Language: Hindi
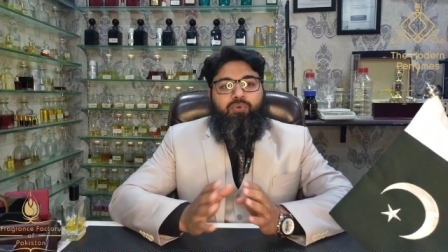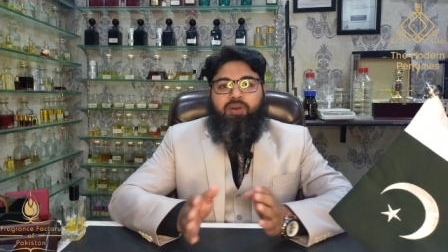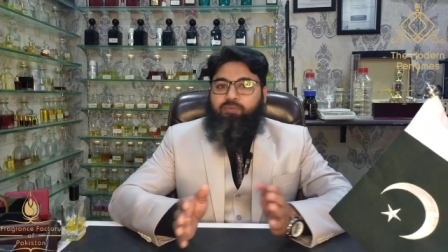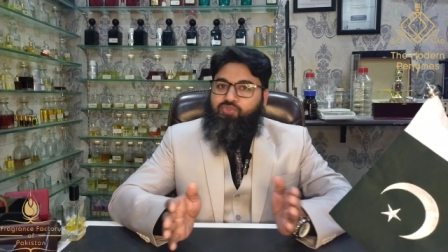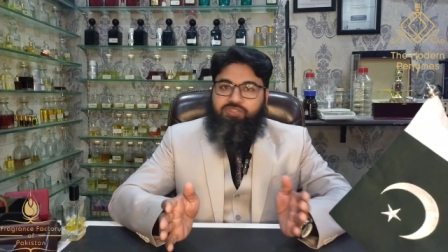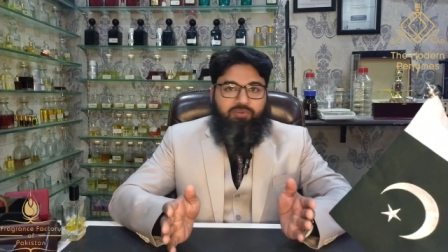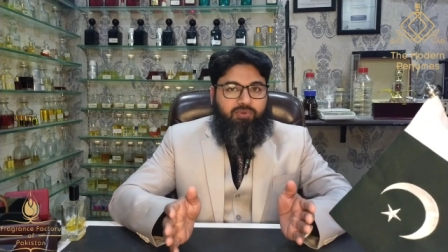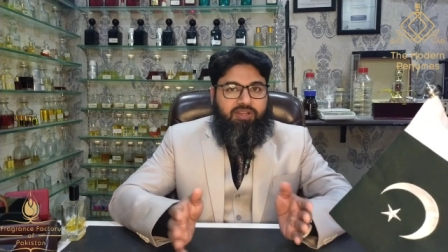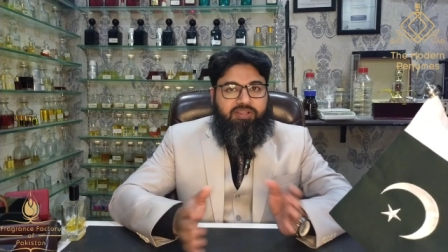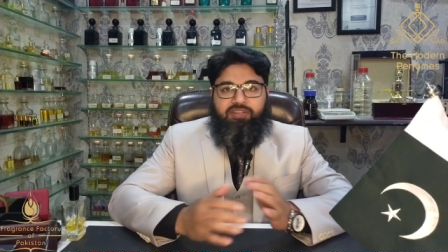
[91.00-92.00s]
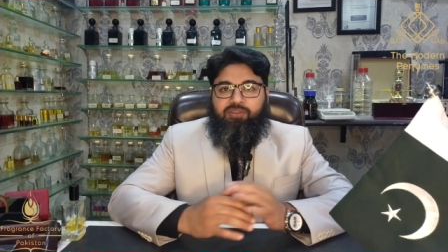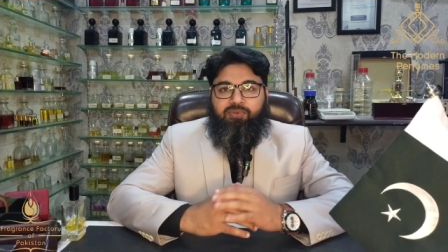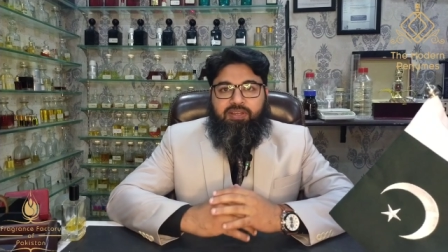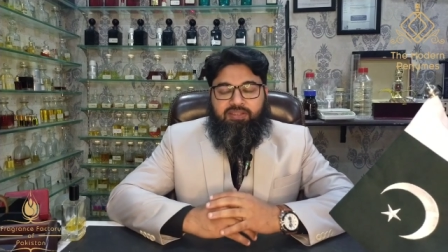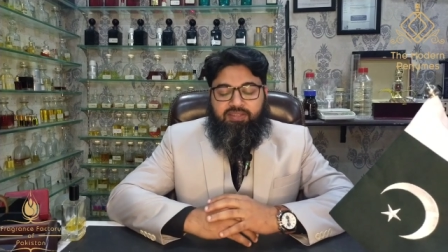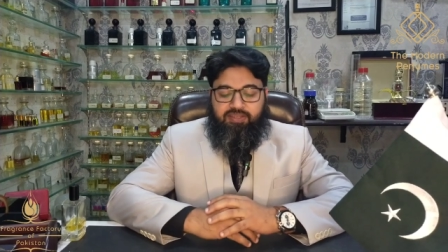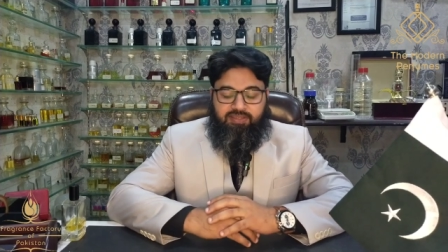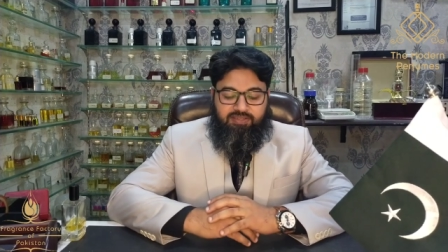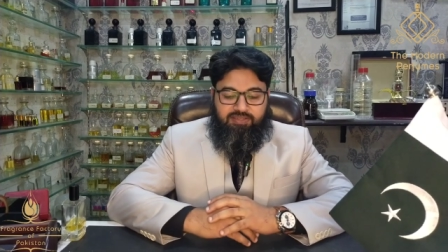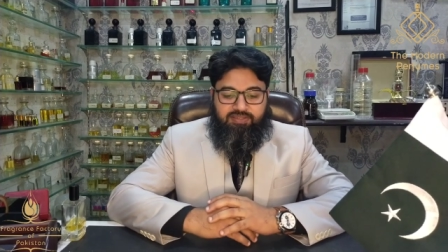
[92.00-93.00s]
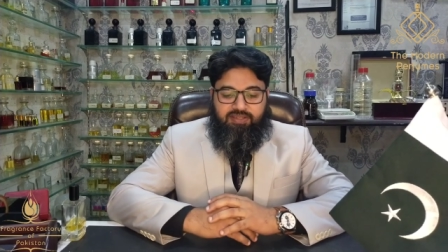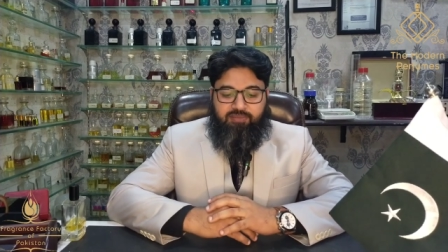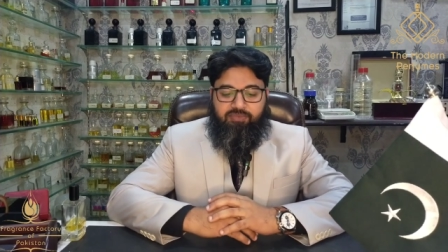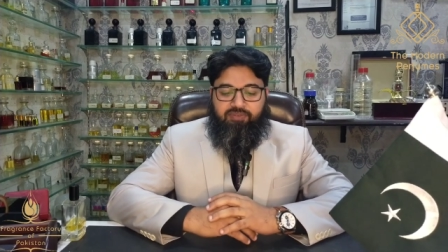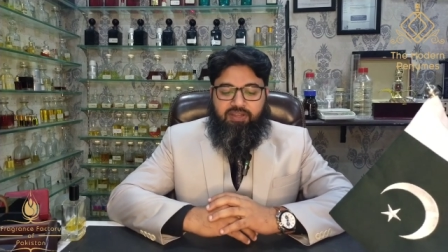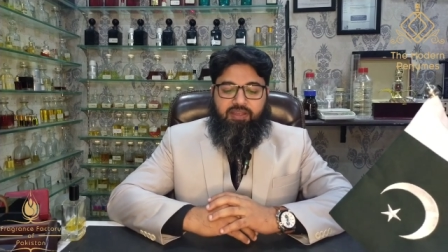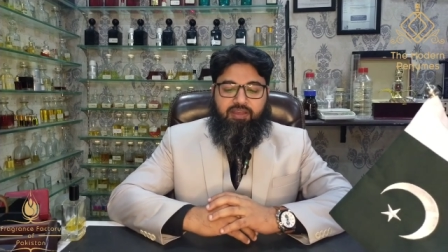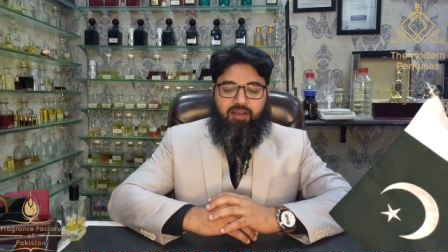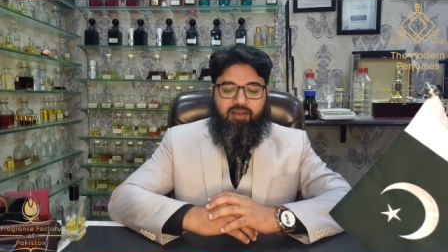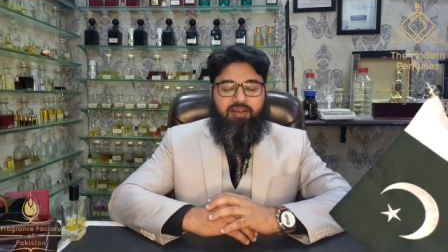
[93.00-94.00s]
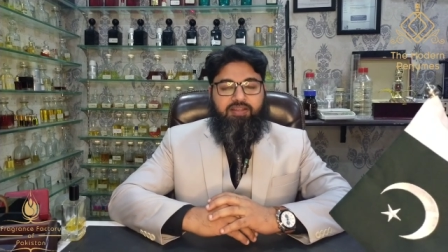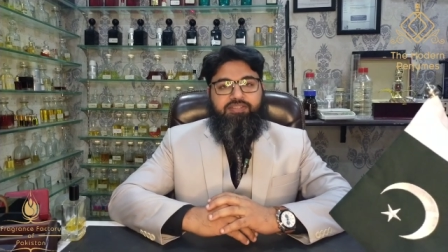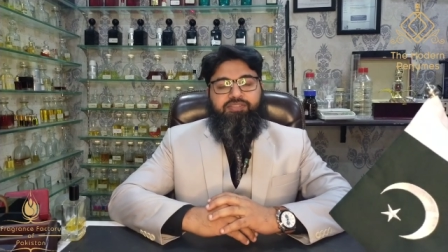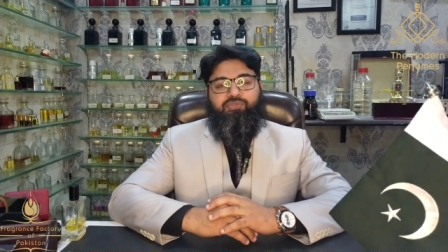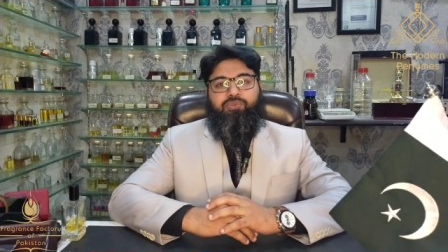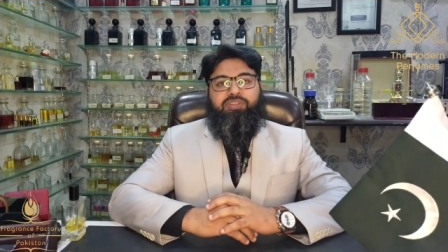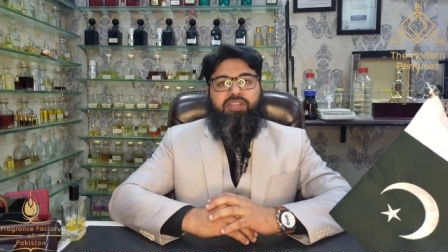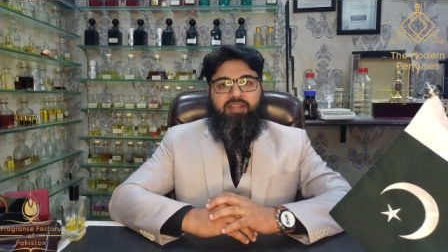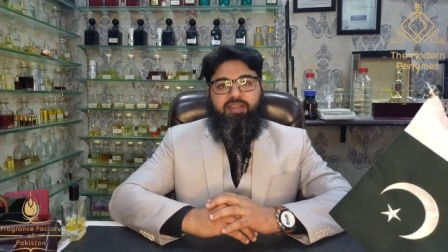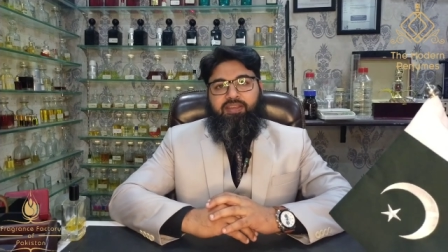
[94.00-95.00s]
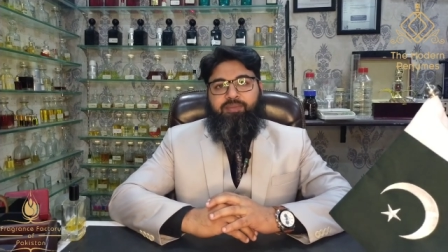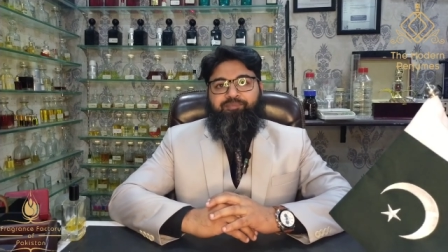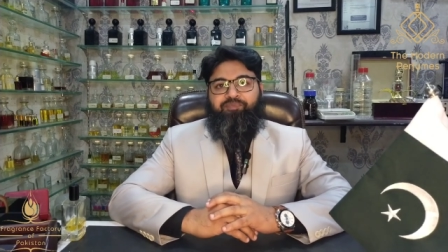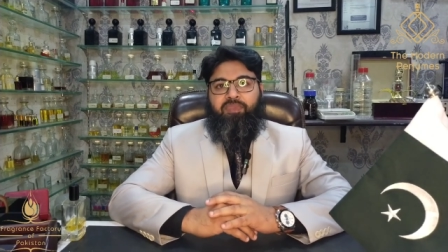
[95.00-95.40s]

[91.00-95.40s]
तो हम उसी को कंटिन्यू करते हैं जनाबे वाला आज जो दिन है